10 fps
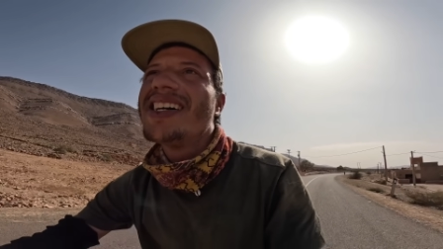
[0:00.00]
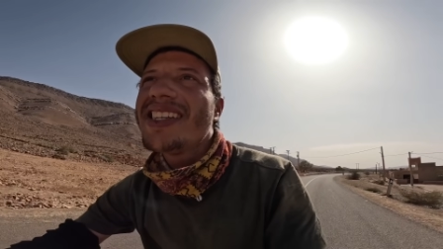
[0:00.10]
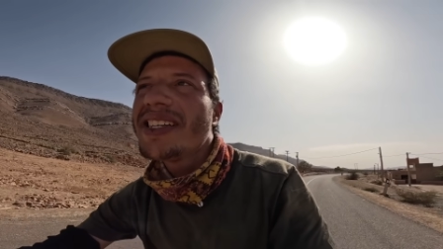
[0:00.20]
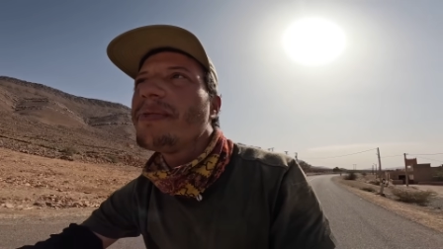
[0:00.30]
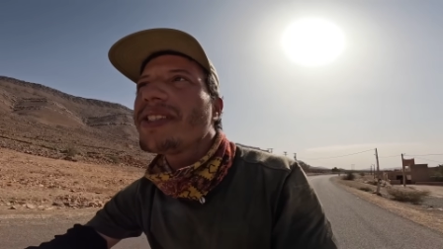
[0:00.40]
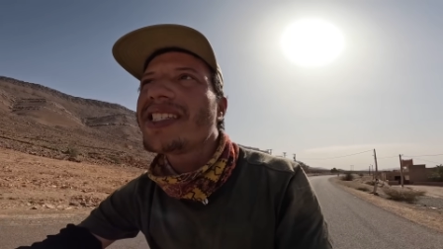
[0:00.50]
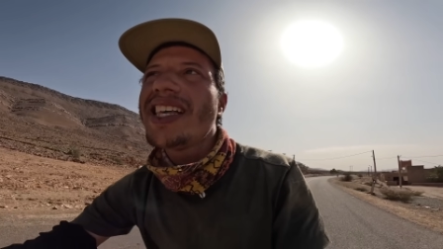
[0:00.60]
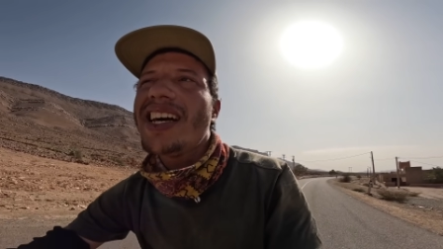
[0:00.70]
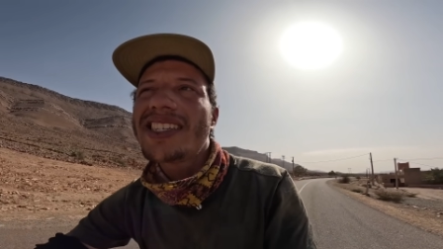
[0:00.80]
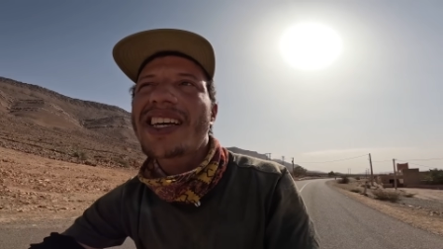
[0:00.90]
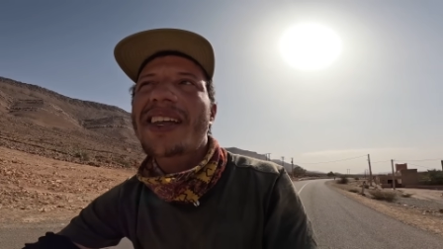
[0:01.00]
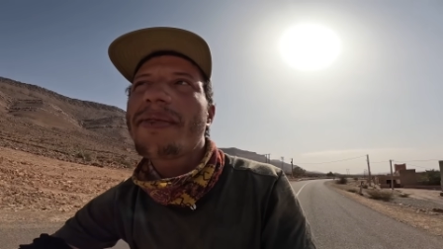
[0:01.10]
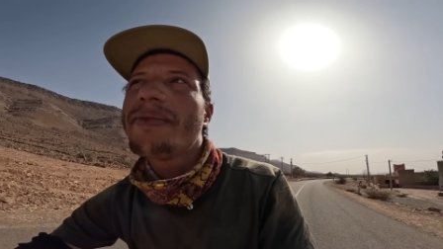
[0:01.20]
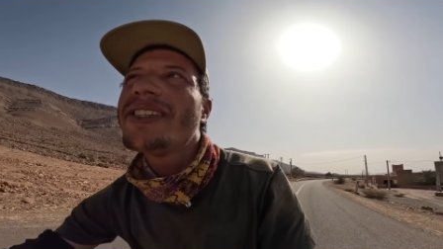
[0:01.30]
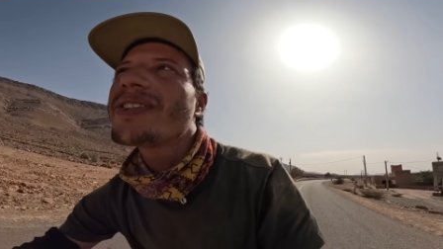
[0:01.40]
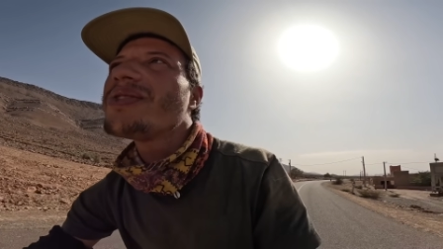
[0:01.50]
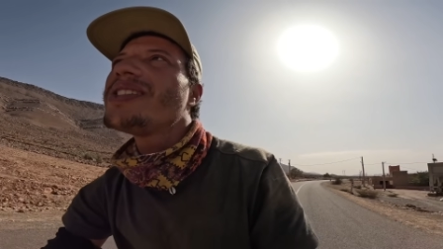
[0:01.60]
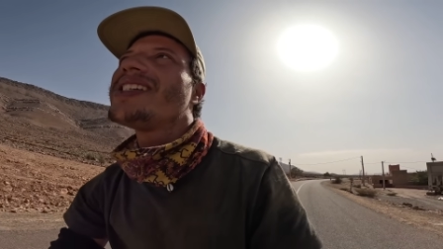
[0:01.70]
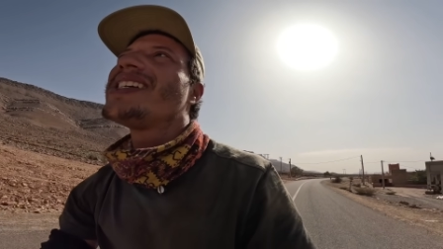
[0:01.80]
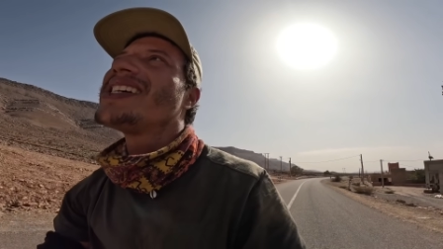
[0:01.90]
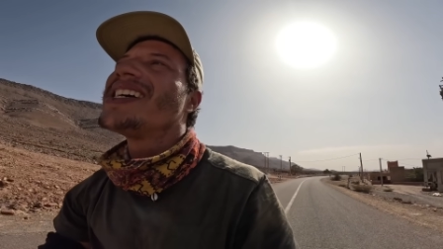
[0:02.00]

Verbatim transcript: انا دابا الساعه تقريبا قلتي